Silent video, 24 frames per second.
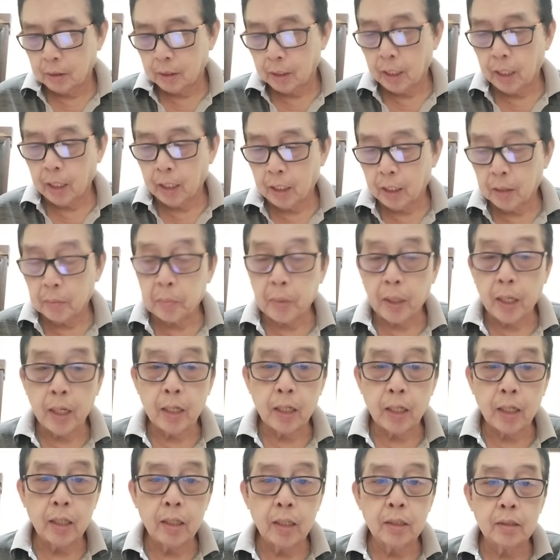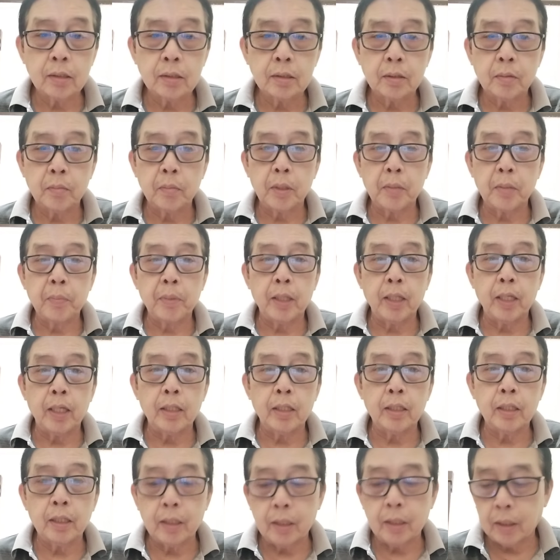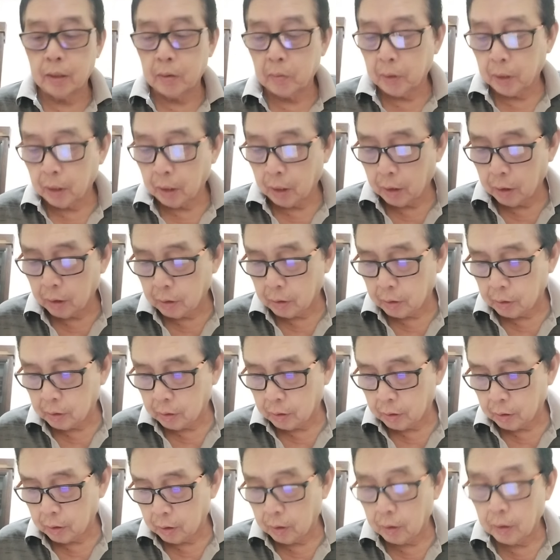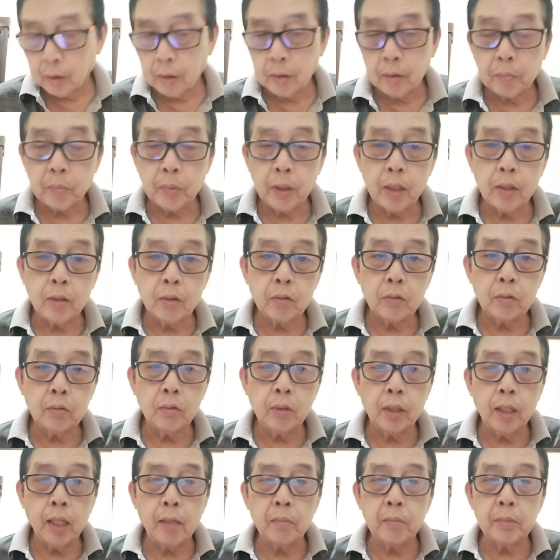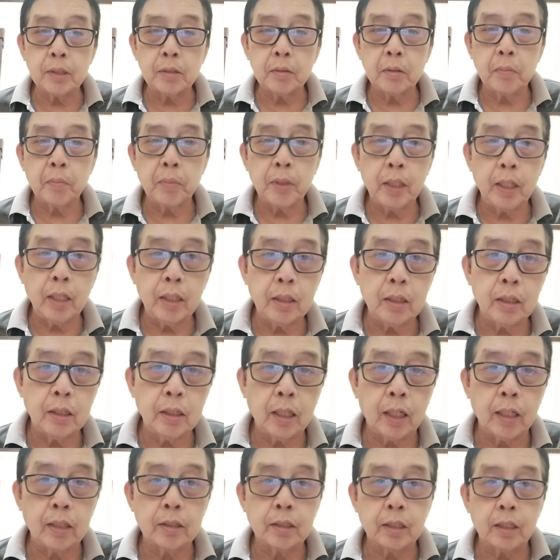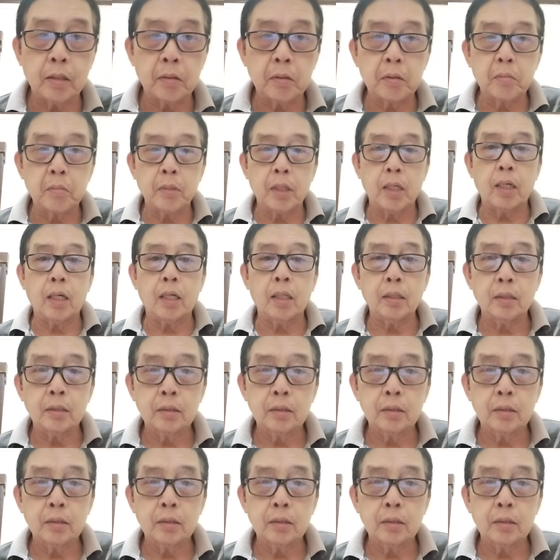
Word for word: Kaya lang, parang si BP Lenny, ewan na. Ah. Eh, pero kung wala man si Pileni, nandiyan na mga...